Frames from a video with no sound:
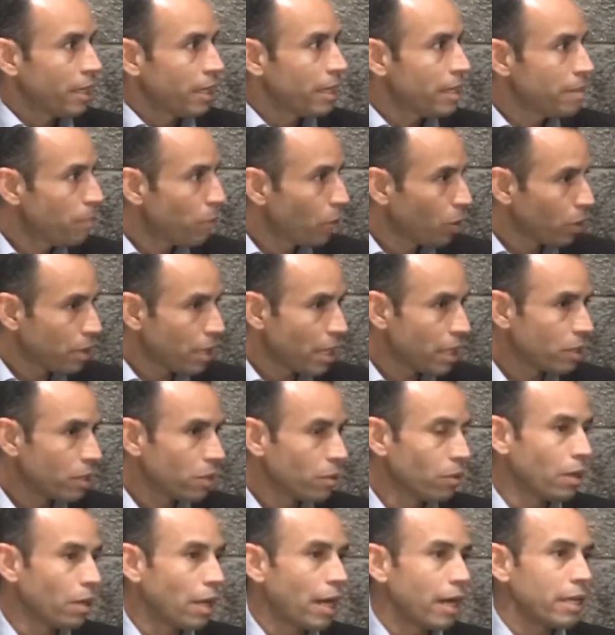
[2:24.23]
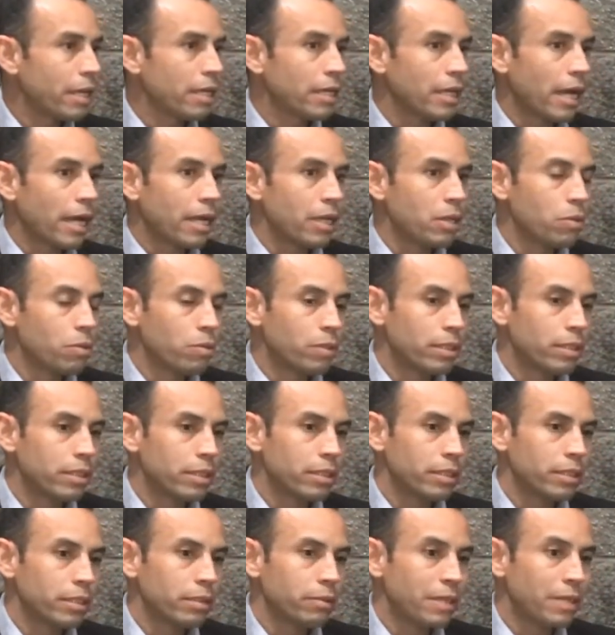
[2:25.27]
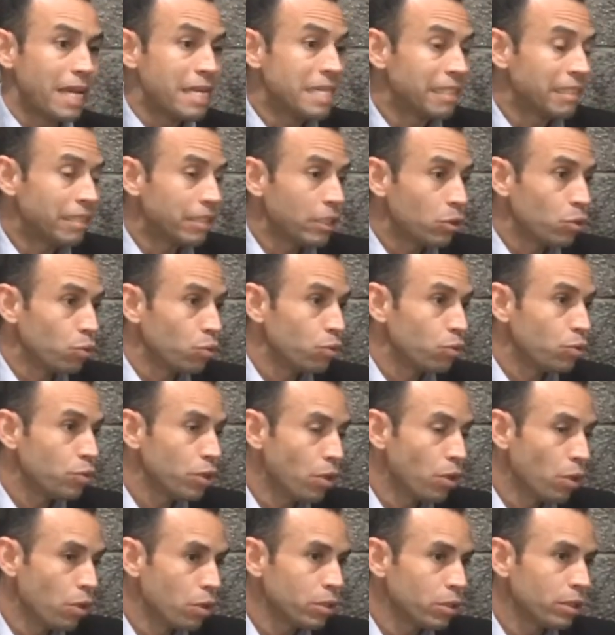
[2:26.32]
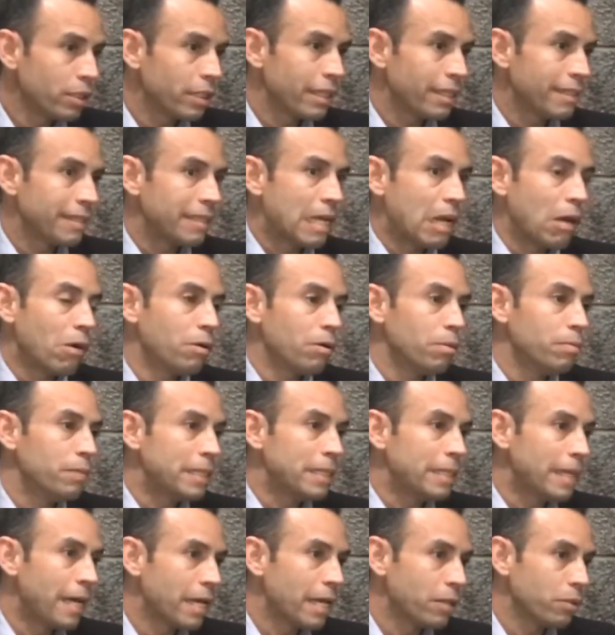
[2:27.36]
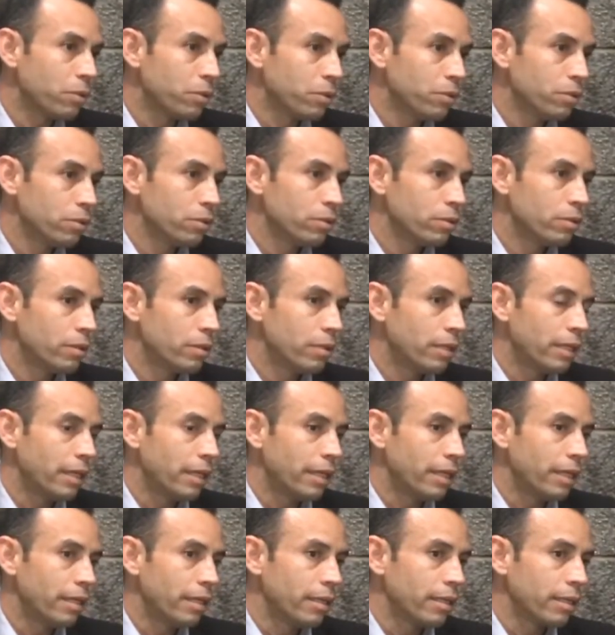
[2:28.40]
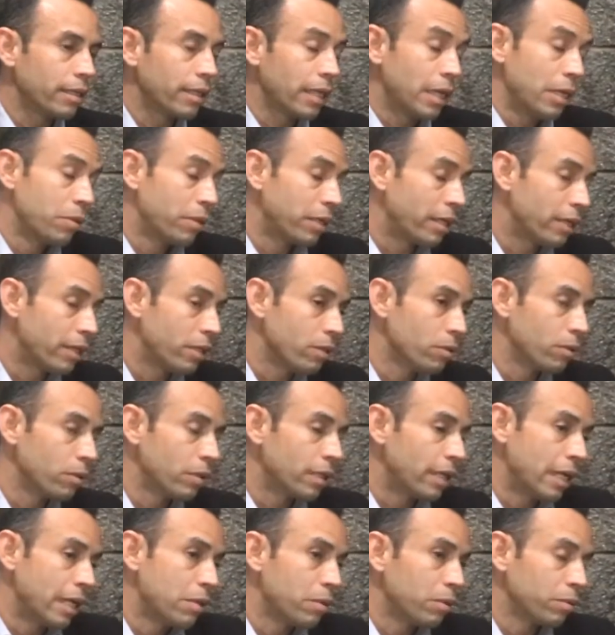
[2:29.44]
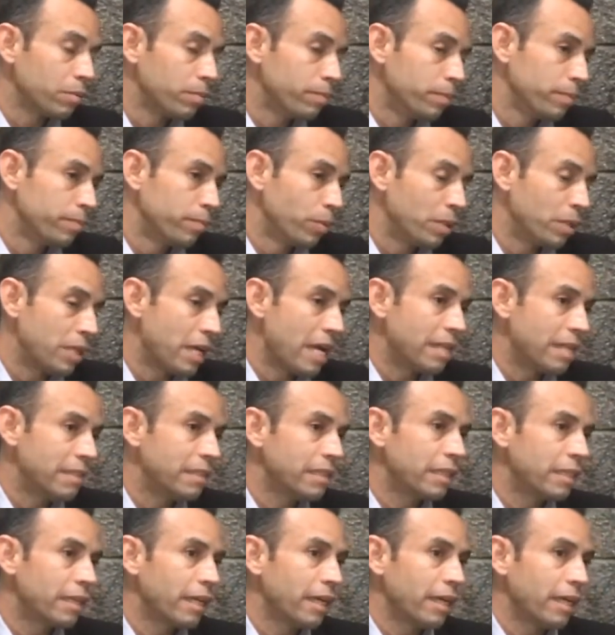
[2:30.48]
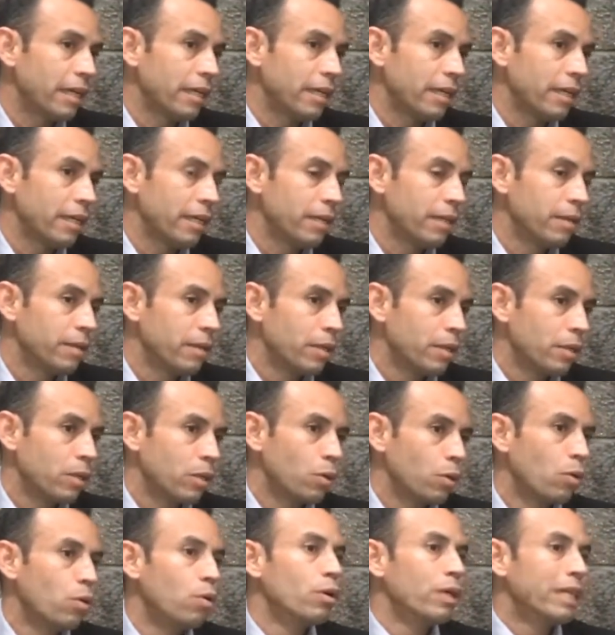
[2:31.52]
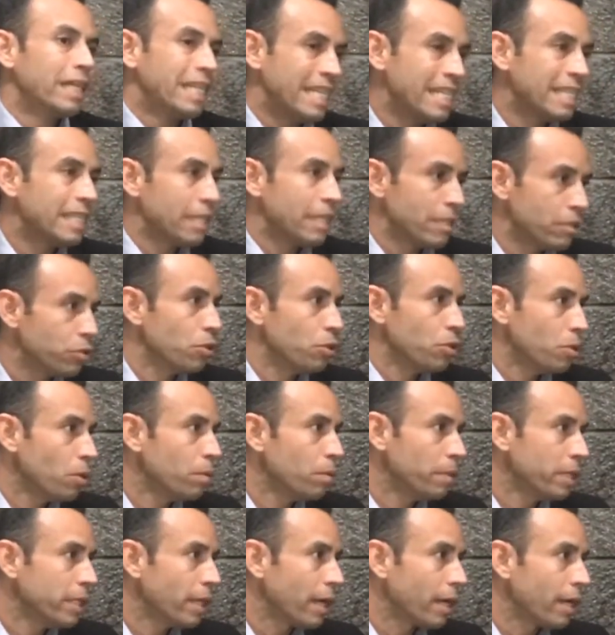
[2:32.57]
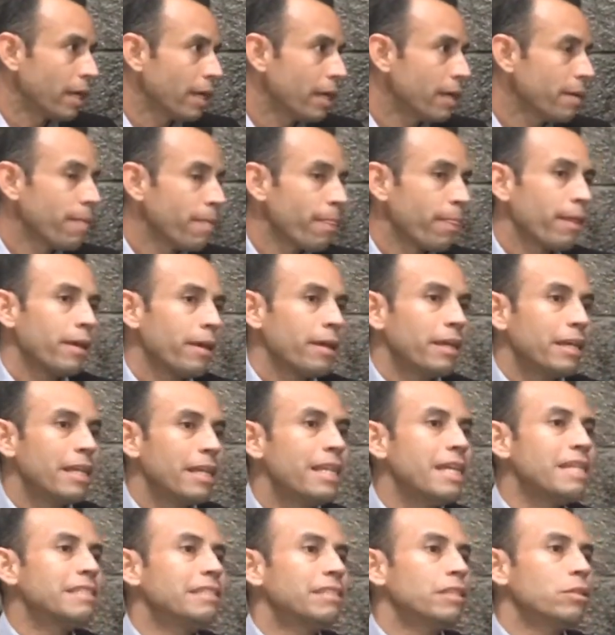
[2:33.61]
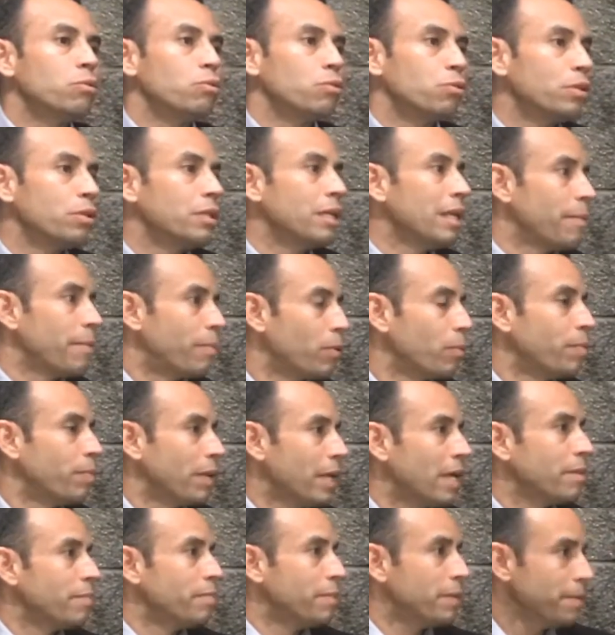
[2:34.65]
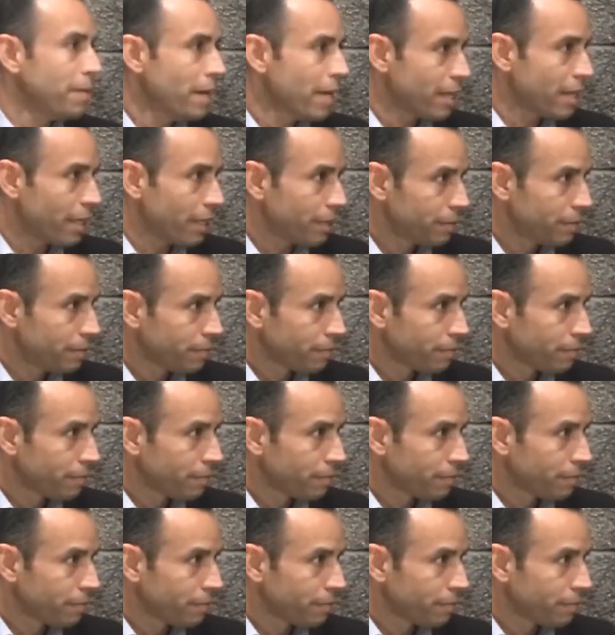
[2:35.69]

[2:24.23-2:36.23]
Y por tanto hay, hay una institución que se ha olvidado, eh, creo que yo creo, podría decir que eh, con intención de olvidarla, es la institución de la propiedad privada